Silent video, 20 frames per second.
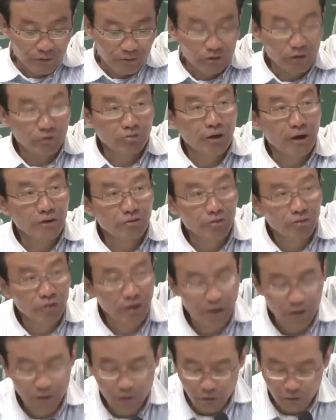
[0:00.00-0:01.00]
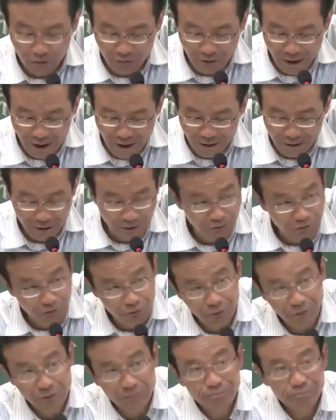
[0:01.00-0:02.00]
这天天空万里
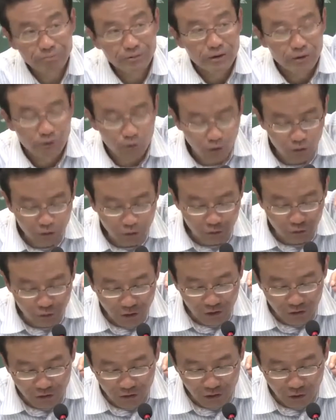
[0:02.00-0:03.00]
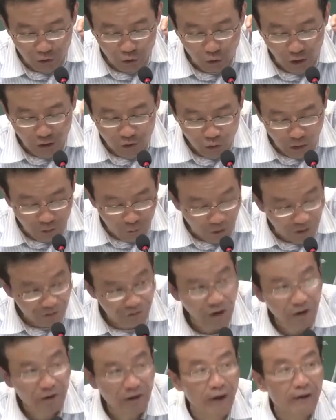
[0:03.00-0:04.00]
无云，我从飞机的舷窗往
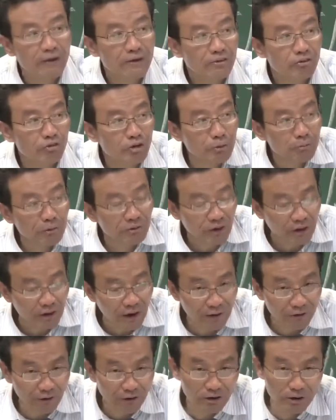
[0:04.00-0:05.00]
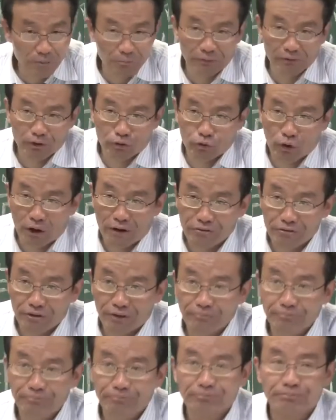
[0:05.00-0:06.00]
下看，基本上看到日本的全
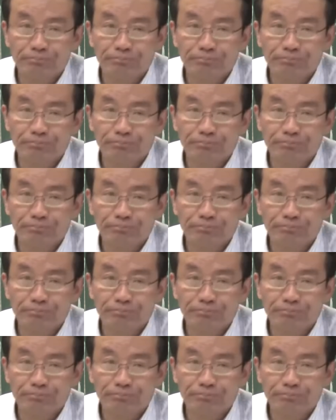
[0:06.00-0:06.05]
景。